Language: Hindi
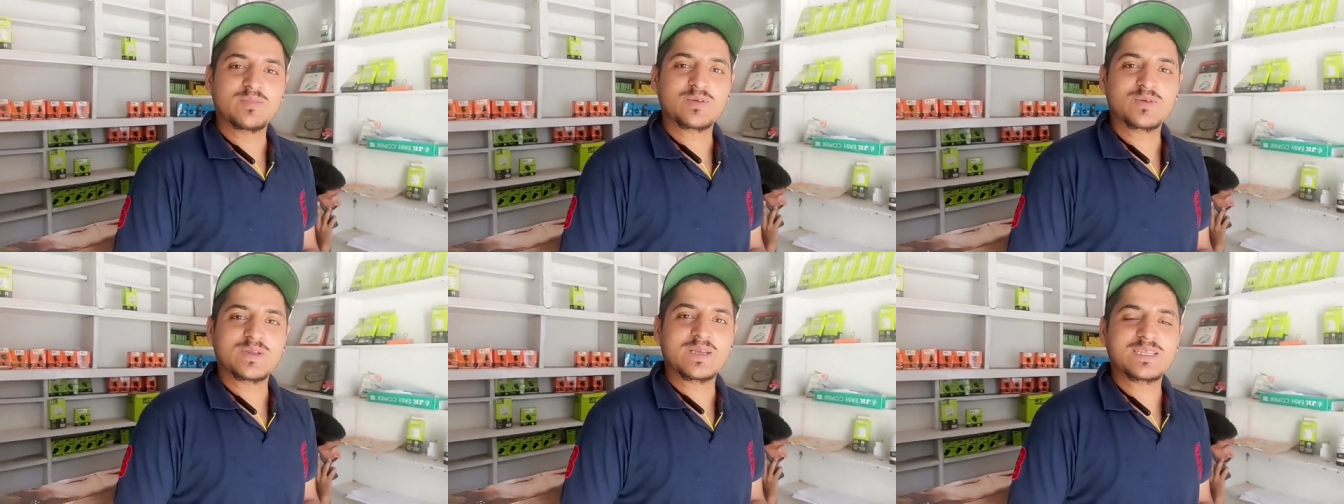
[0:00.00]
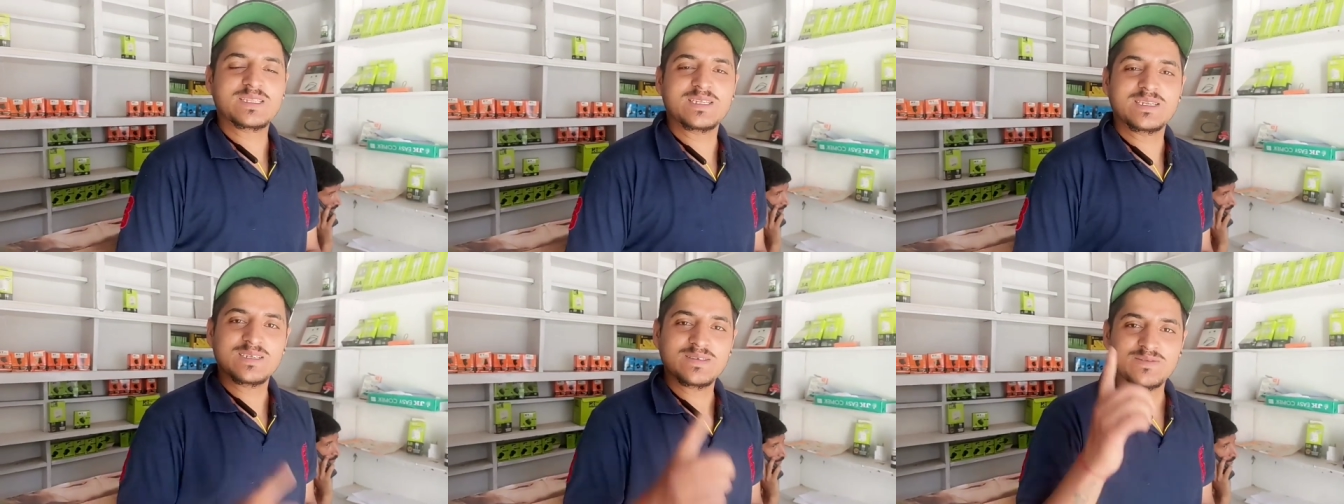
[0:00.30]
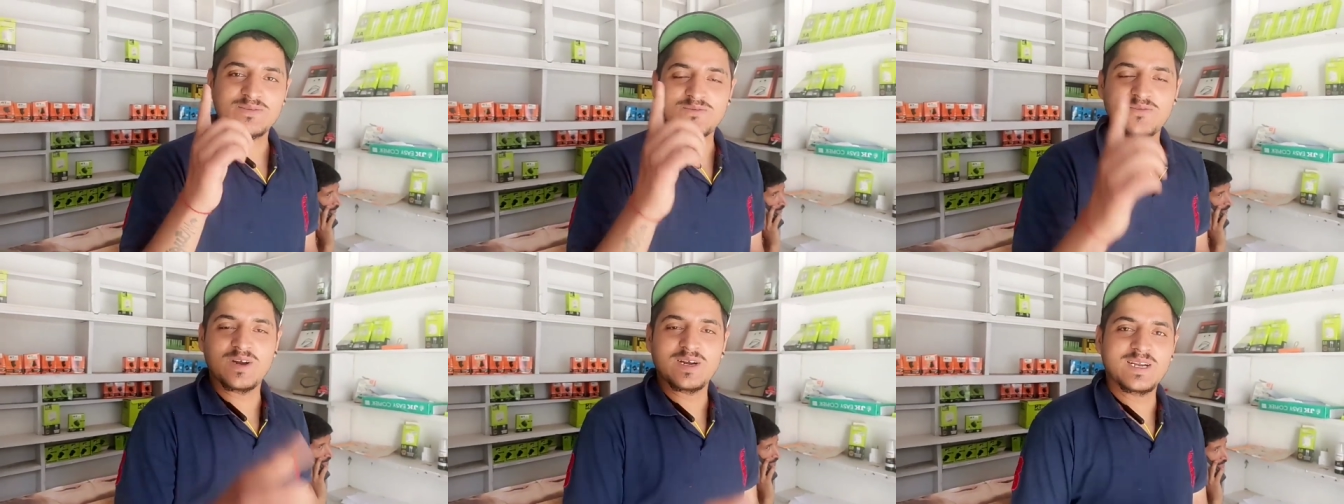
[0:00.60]
सिस्टम
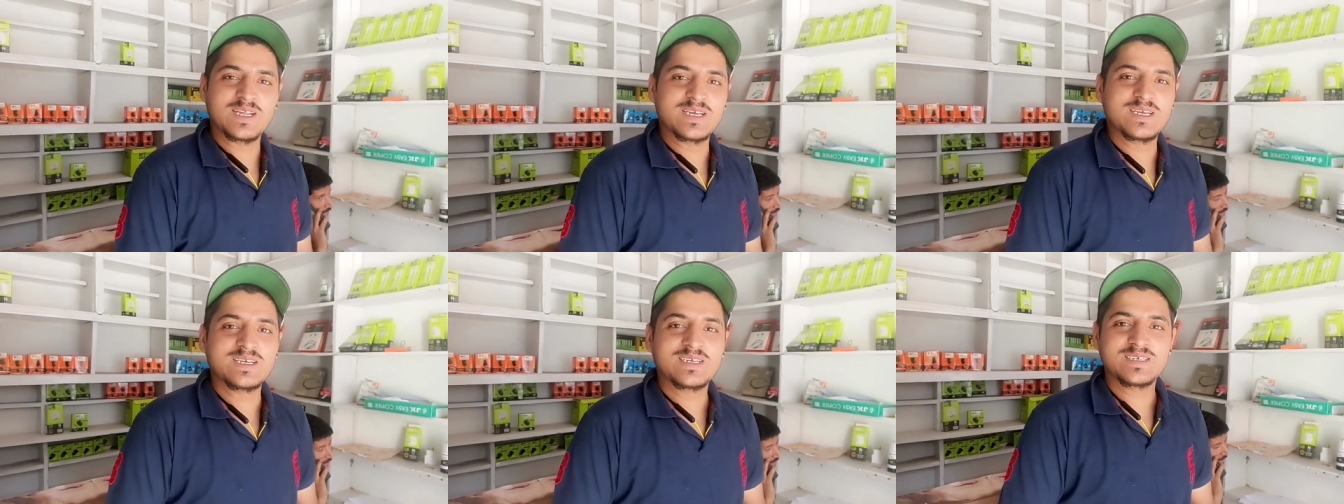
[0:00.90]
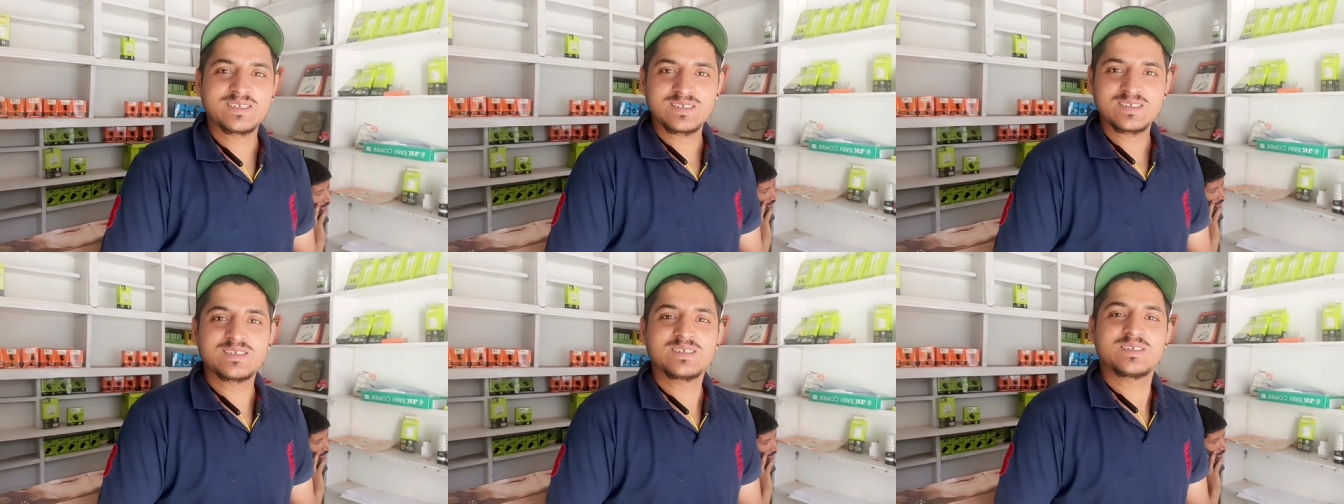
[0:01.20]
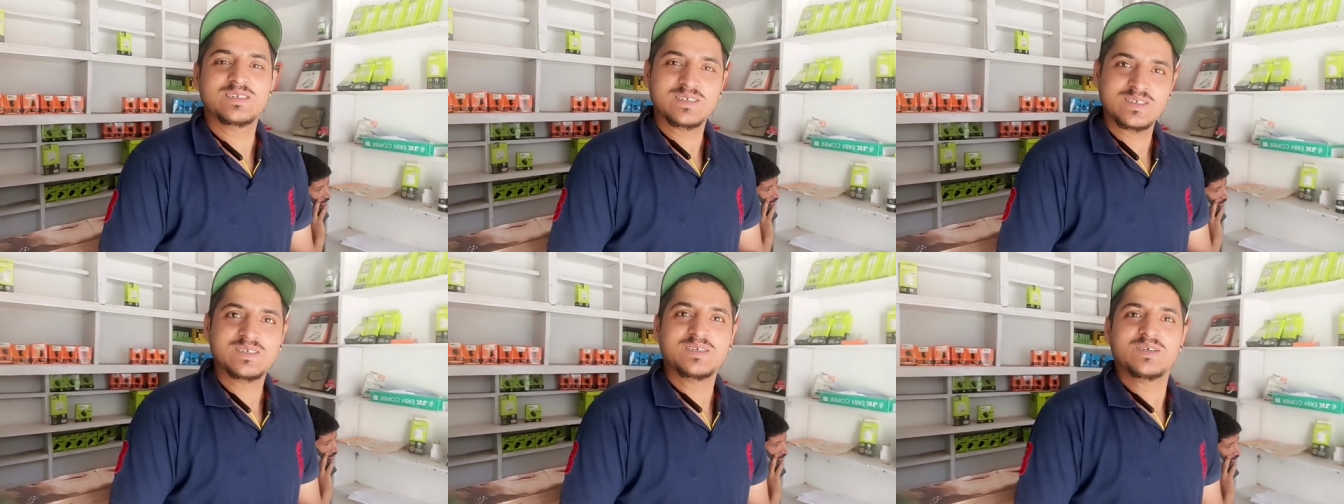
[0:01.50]
बवंडर
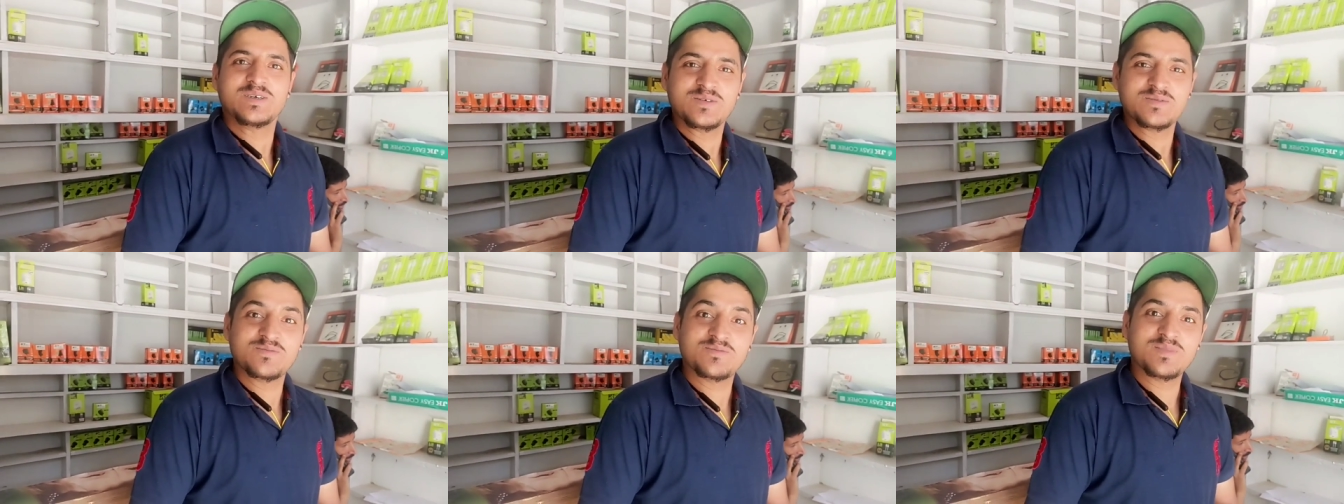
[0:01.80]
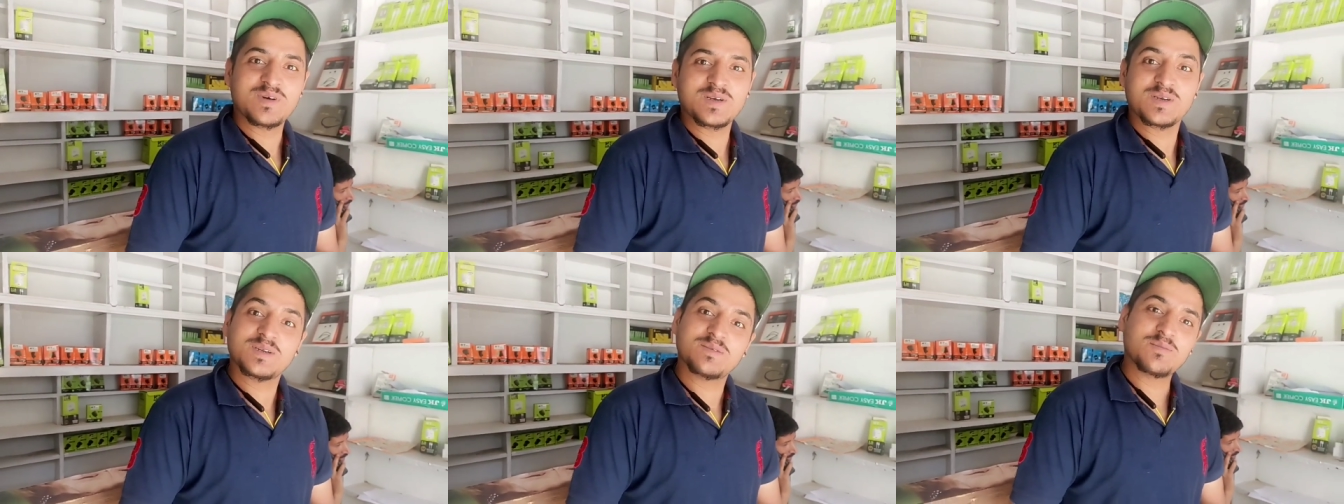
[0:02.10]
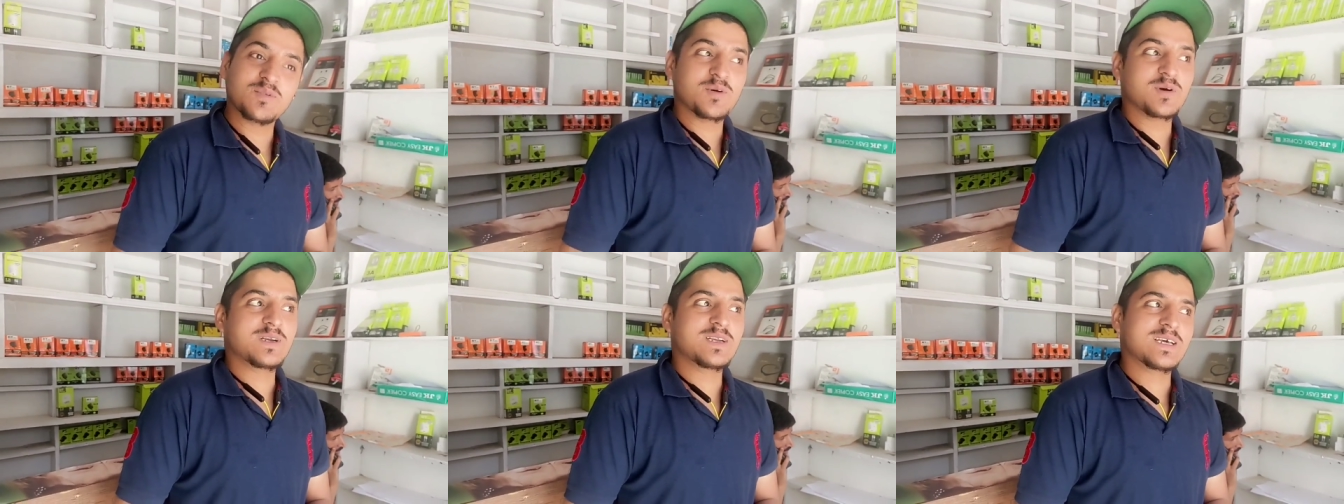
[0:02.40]
बवंडर बवंडर ला
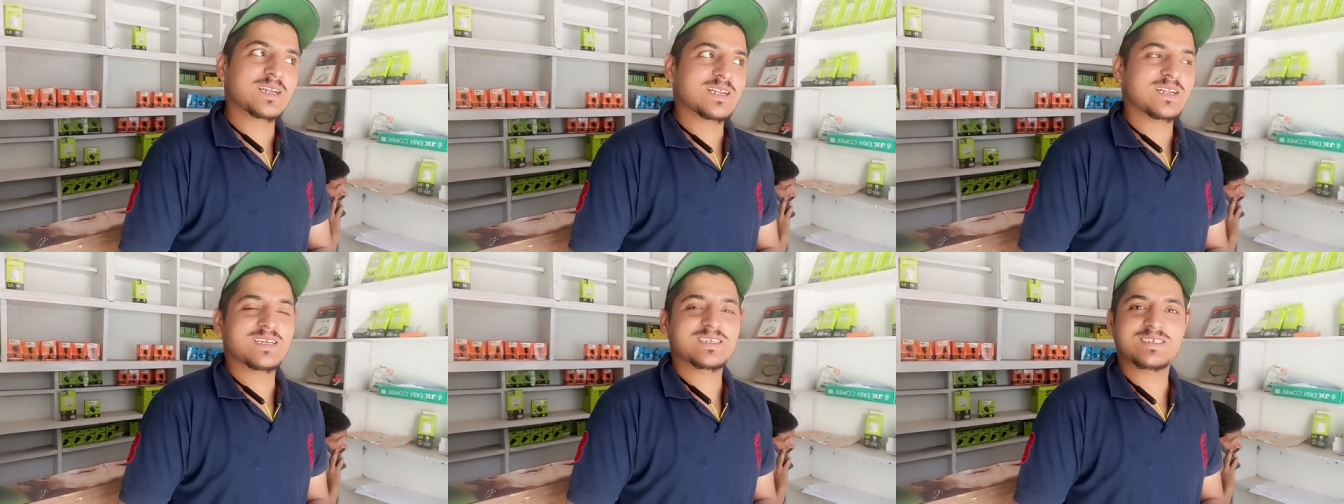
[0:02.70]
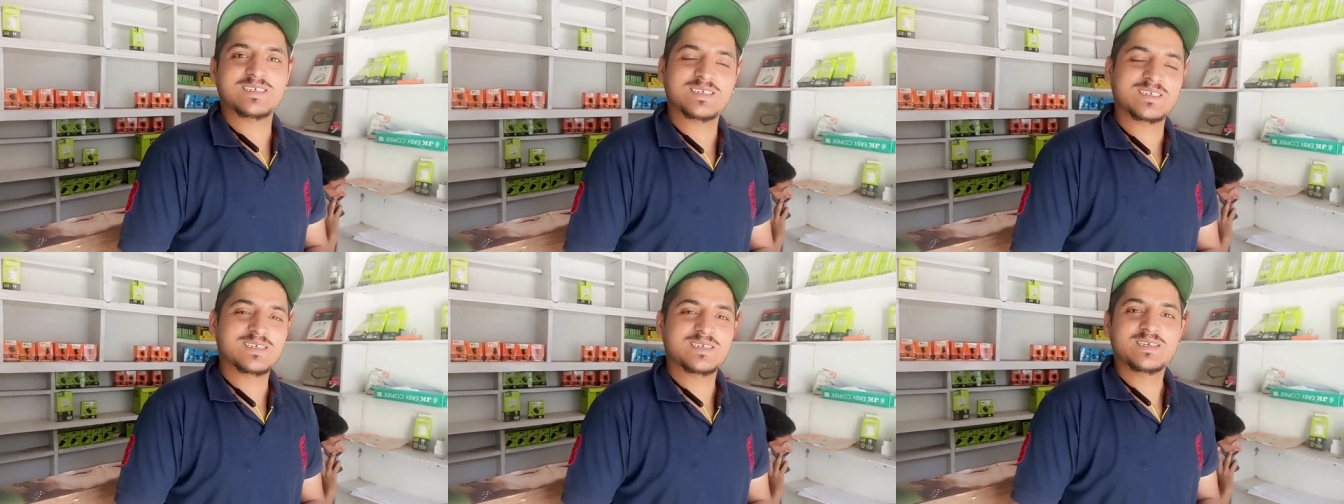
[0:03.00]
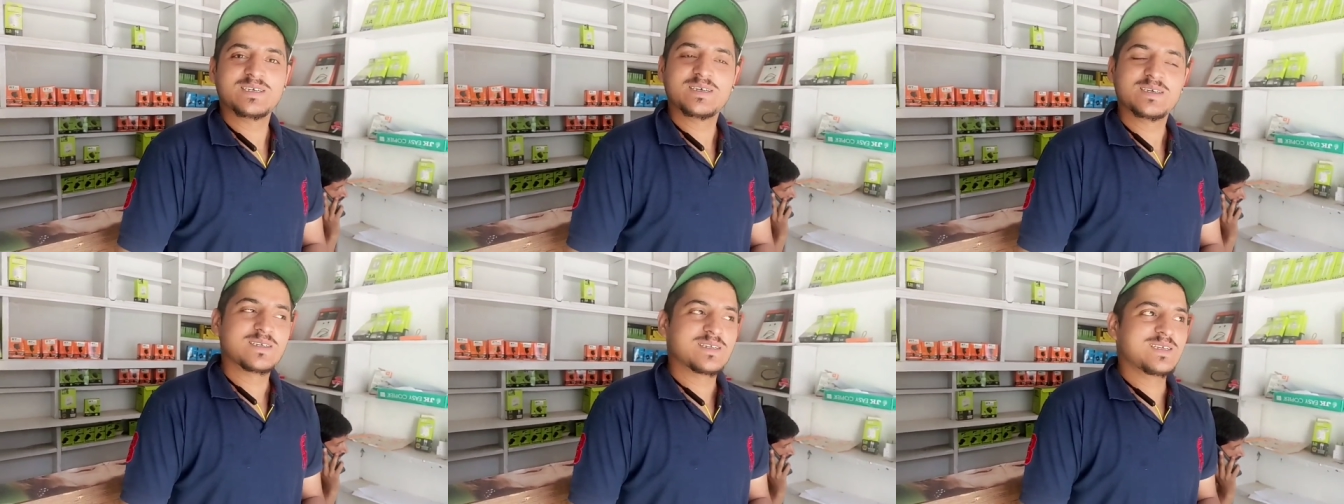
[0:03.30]
देगी थारा भाई
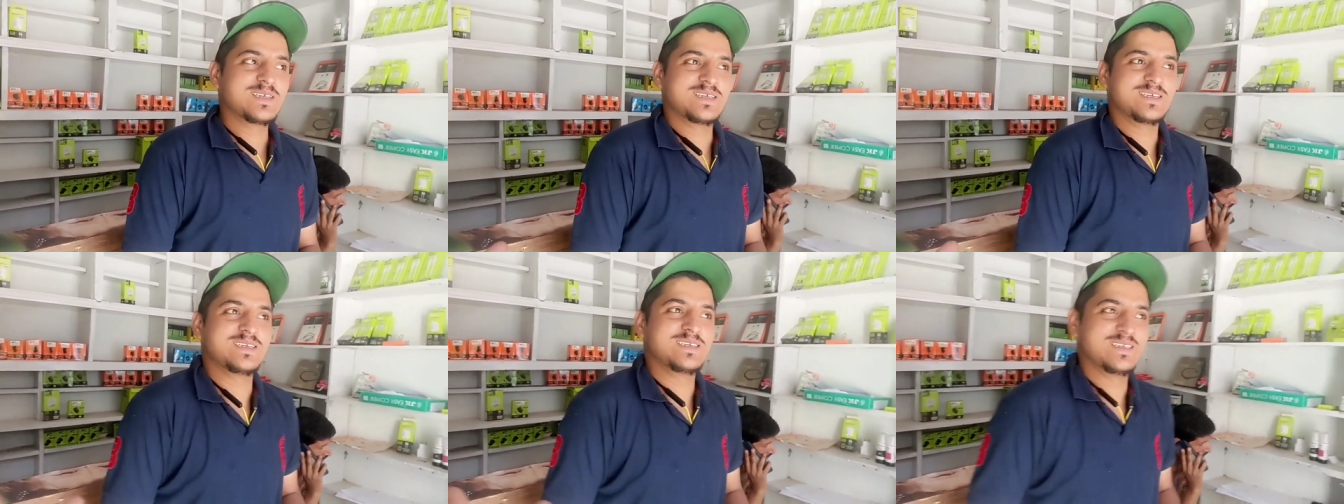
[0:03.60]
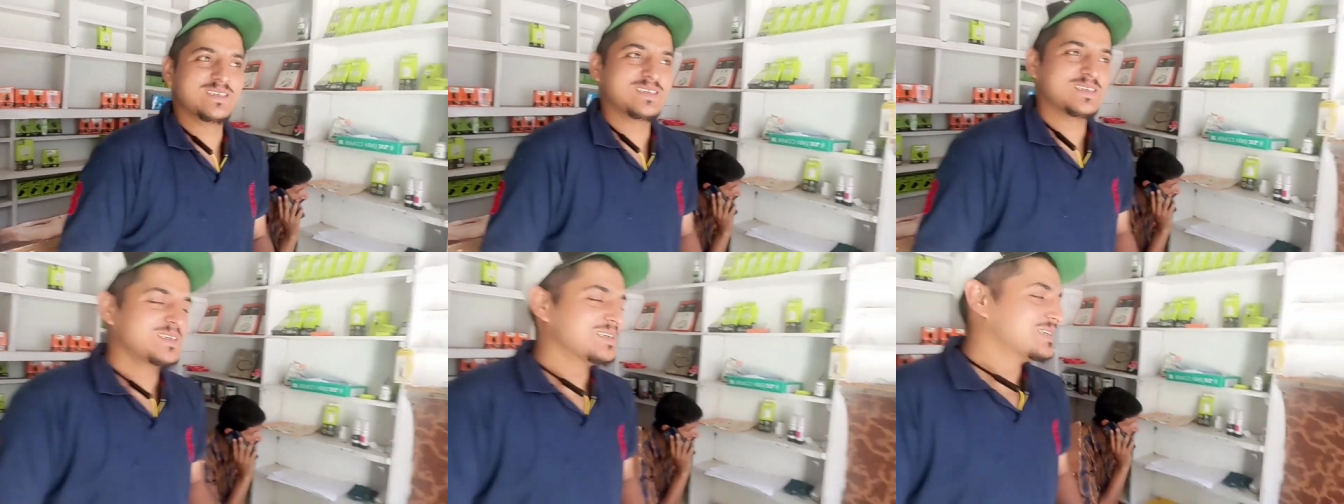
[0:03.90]
जोगिंदर देखो आपकी फैन